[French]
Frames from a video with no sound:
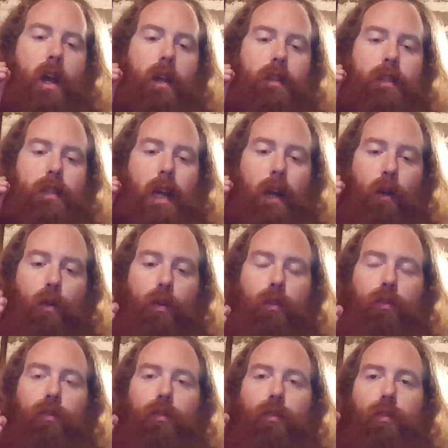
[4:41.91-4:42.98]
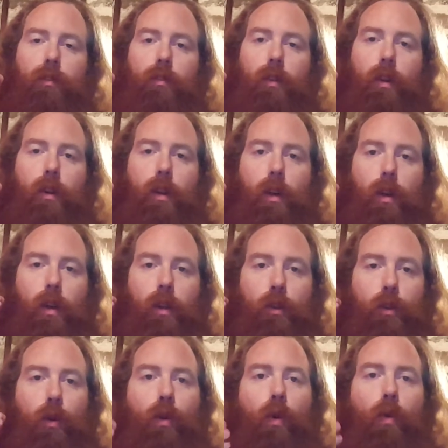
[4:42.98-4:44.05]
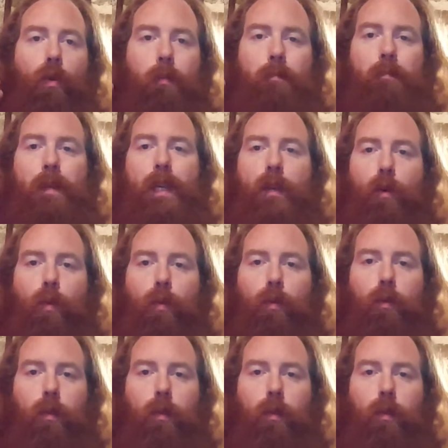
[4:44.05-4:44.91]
Ça goûte le yogourt bio,